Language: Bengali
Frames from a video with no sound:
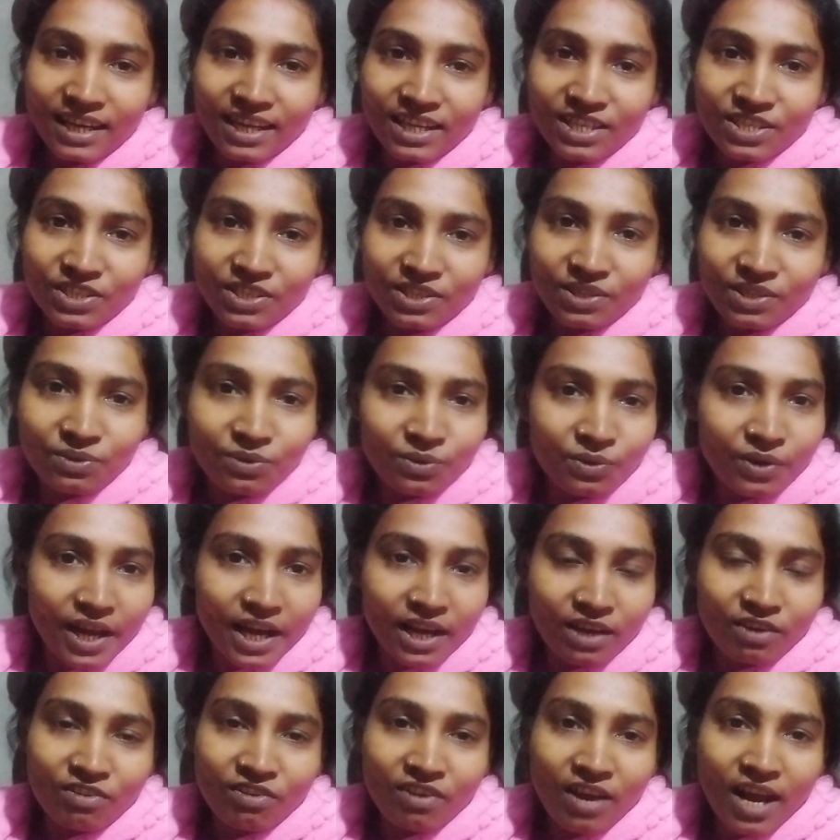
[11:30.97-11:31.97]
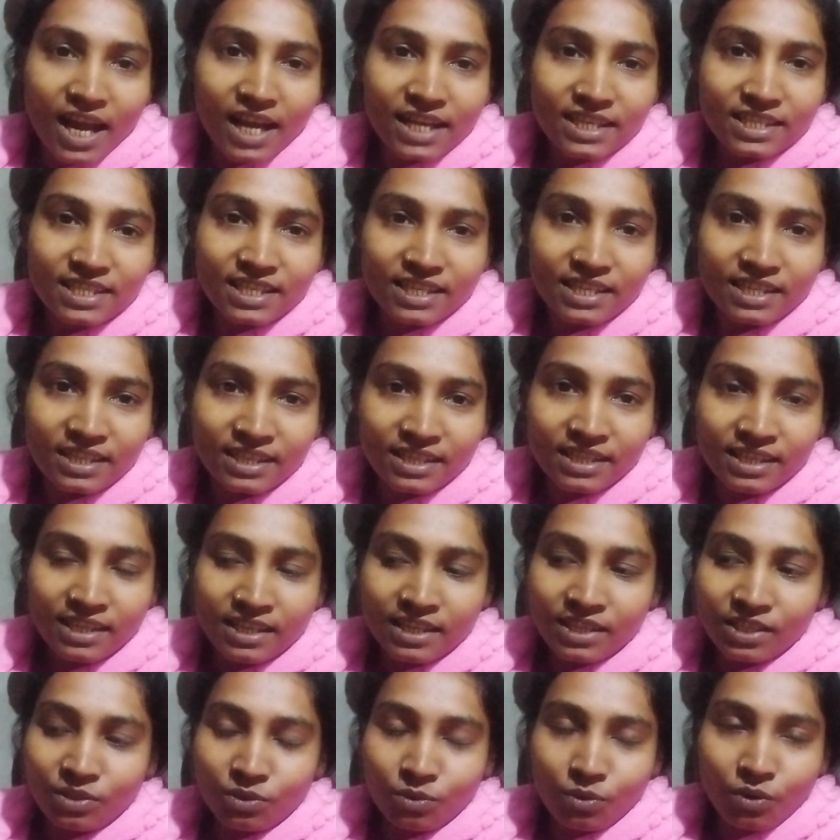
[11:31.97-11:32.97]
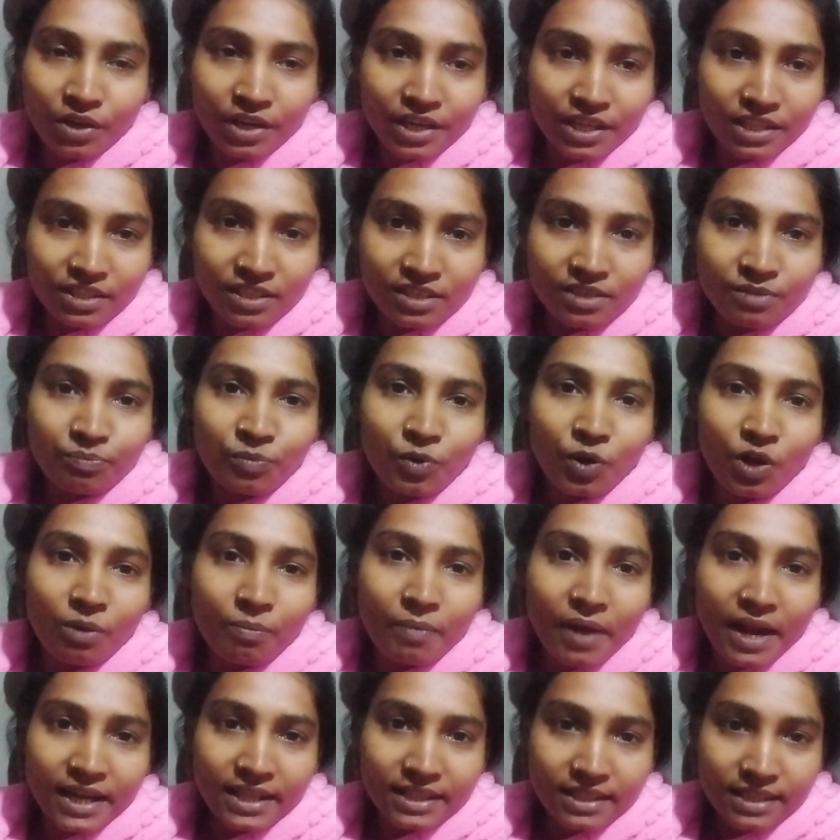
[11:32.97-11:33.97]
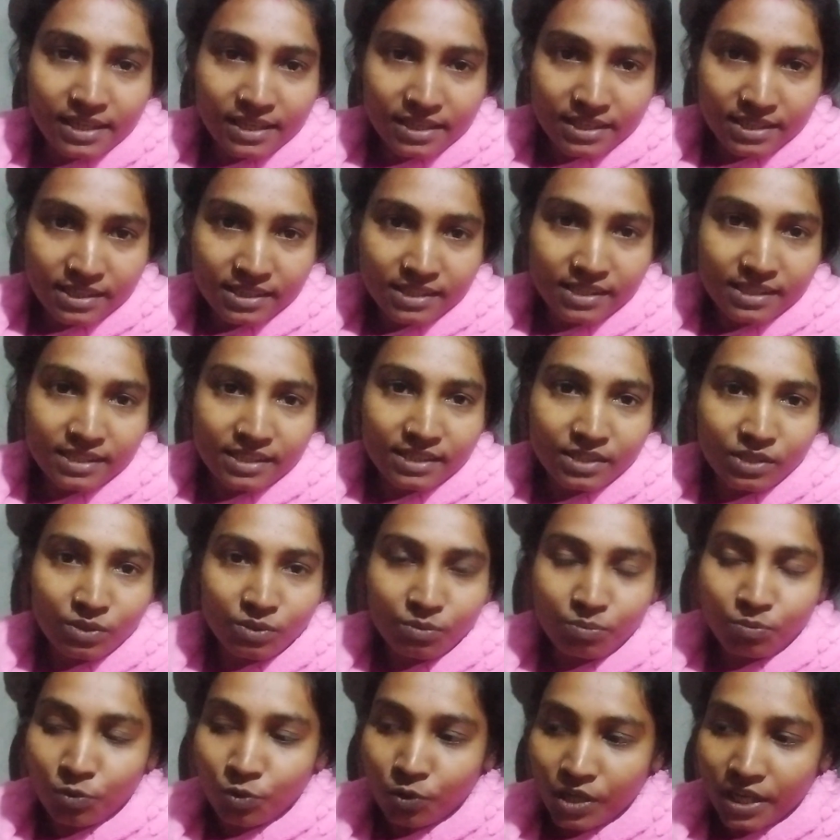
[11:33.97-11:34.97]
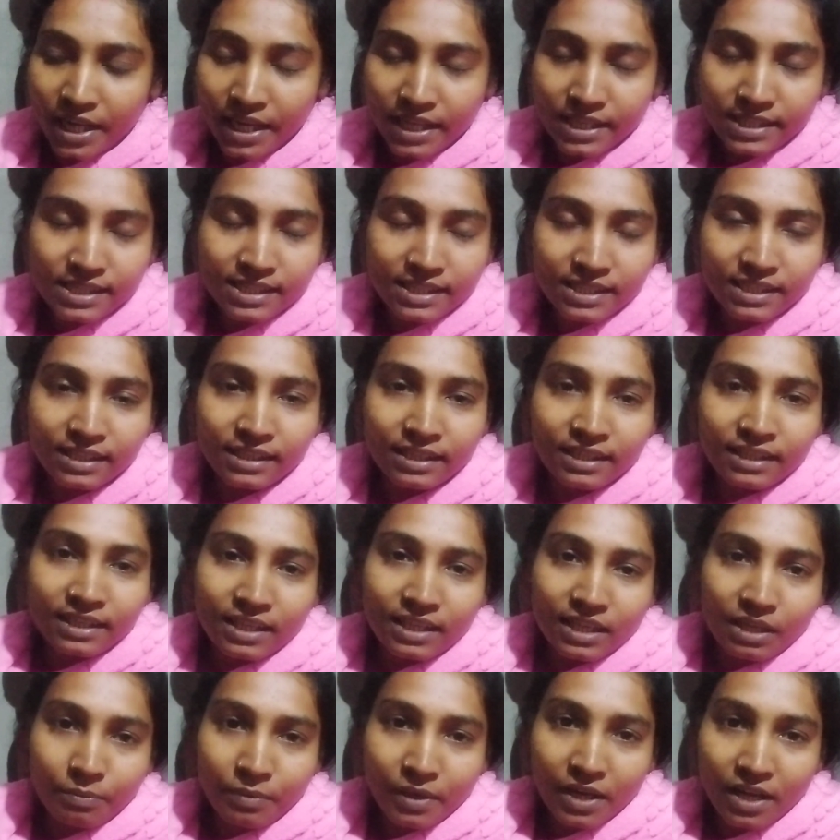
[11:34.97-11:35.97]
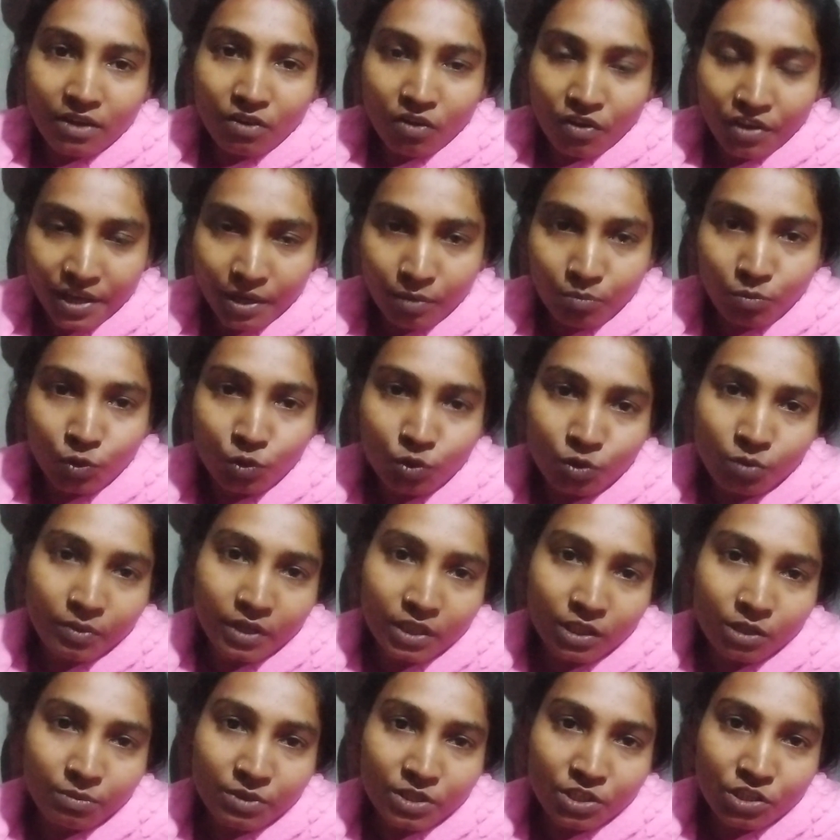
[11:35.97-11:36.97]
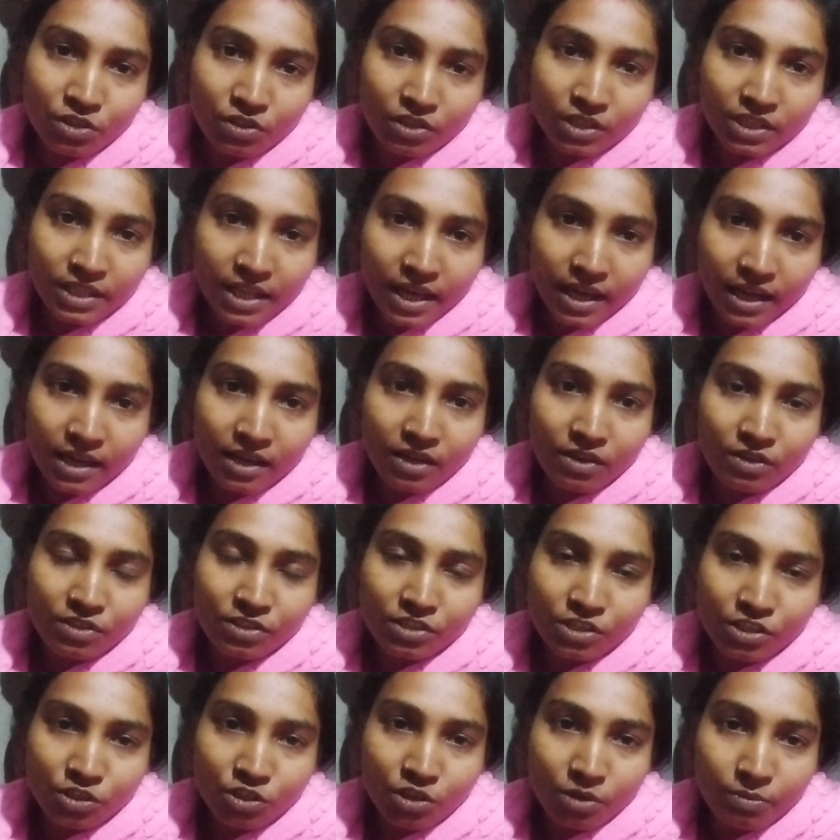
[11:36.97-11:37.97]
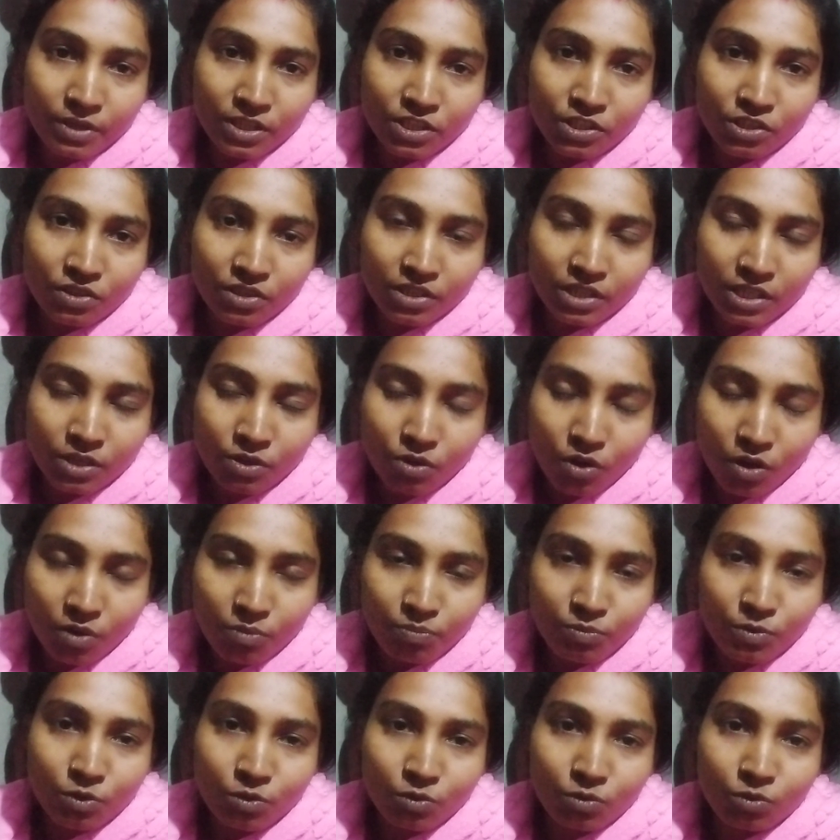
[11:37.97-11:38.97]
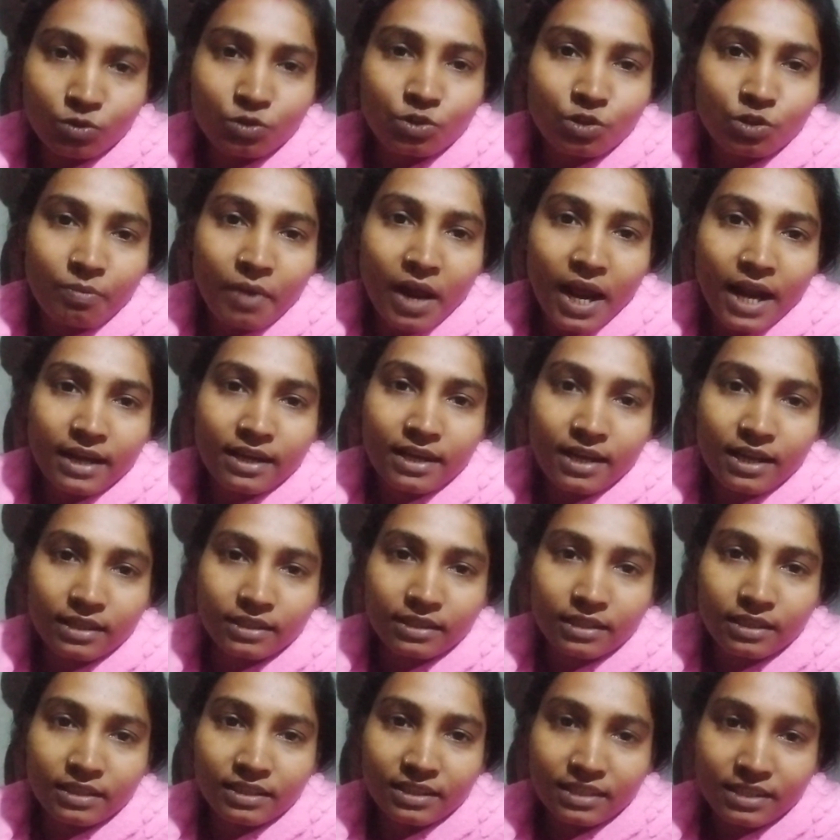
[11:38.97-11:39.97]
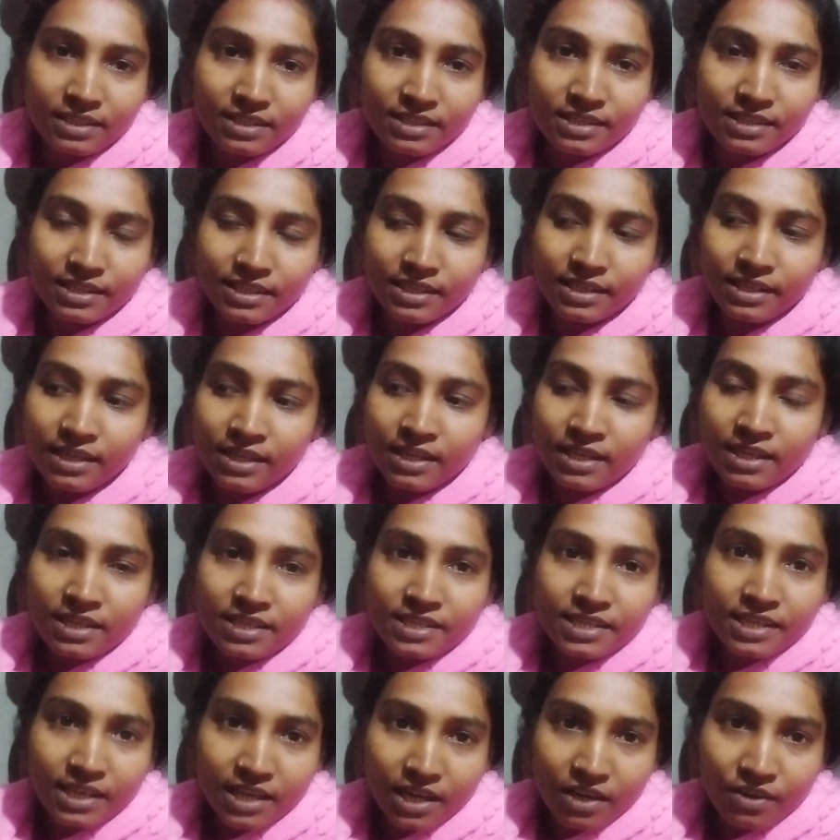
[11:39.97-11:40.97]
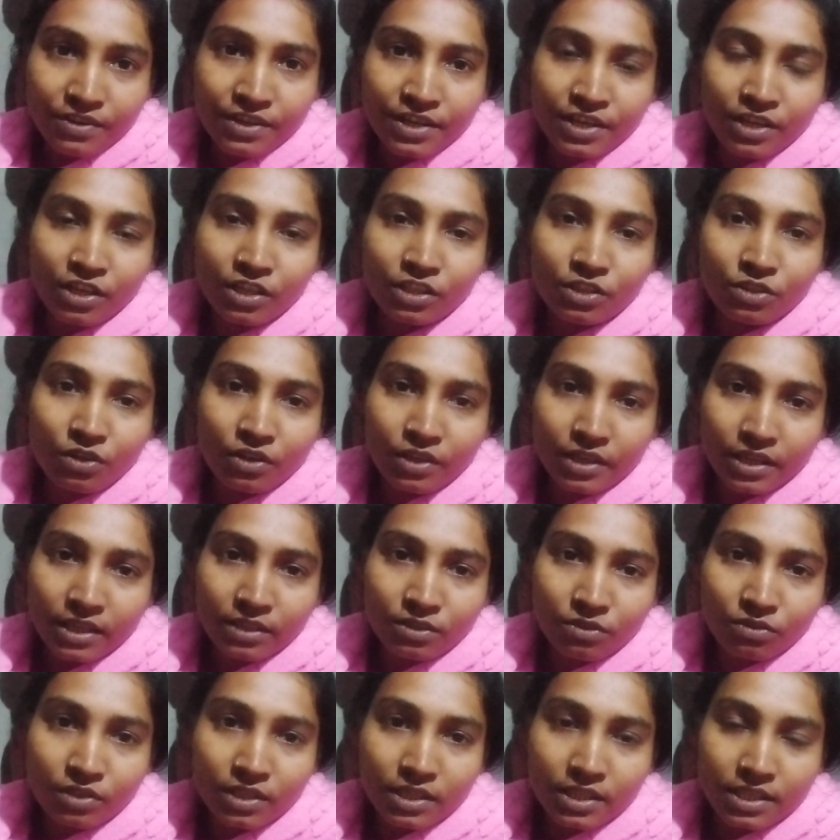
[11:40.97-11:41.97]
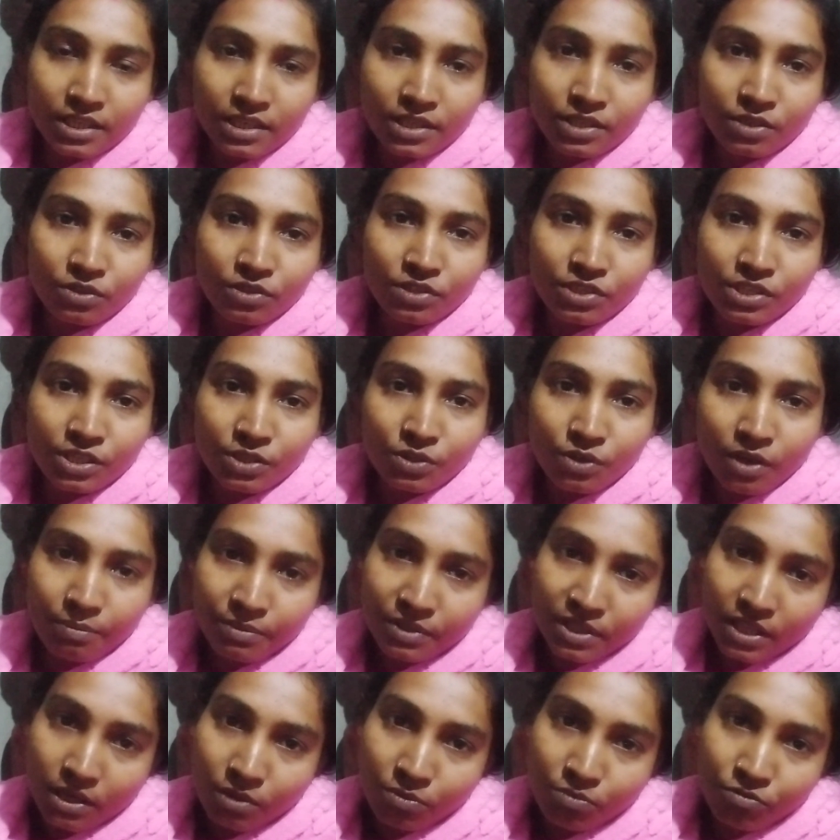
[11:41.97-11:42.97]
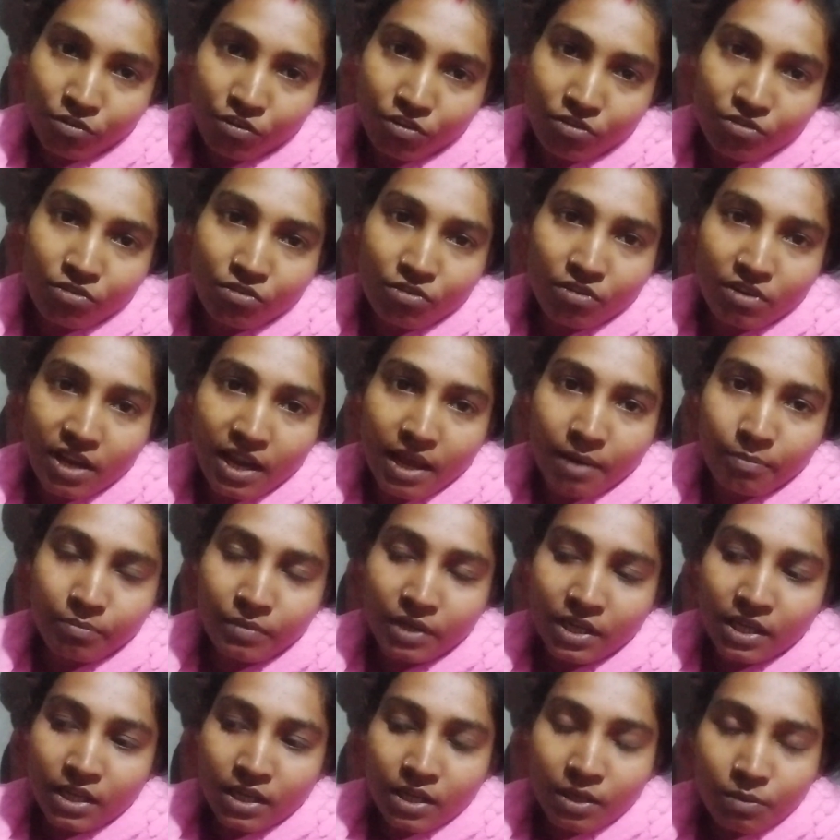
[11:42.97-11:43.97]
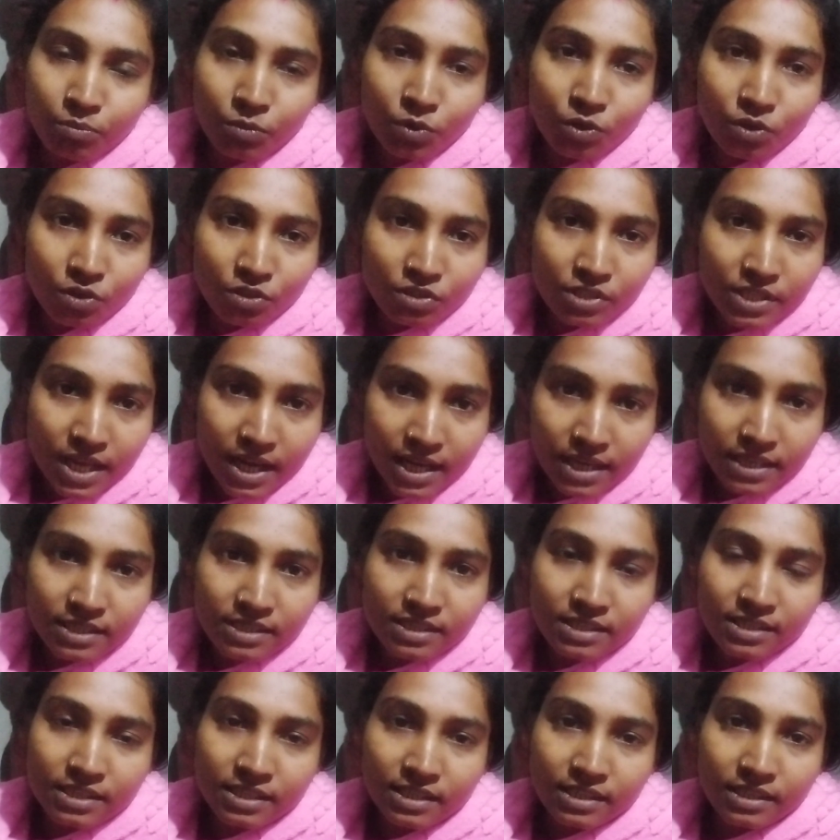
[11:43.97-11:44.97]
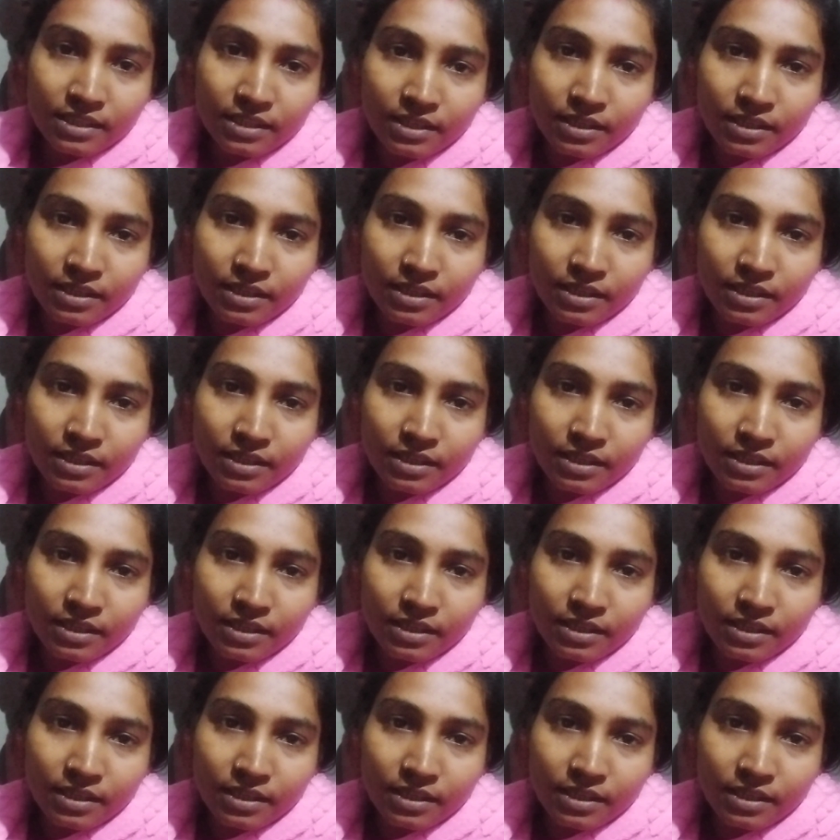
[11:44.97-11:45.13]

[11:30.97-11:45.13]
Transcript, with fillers: আসলে ও এখনও আসেনি তো অনেক দিন পর বাড়িতে এসেছে তো মরে গেছে এবার অনেক বন্ধু বান্ধবের সঙ্গে দেখা হয়েছে সবার সঙ্গে গল্প গুজব আড্ডা দিচ্ছে সে কারণে হয়তো এতটা দেরি হচ্ছে তো আমি তাও ফোন করলাম বললো যে আসছি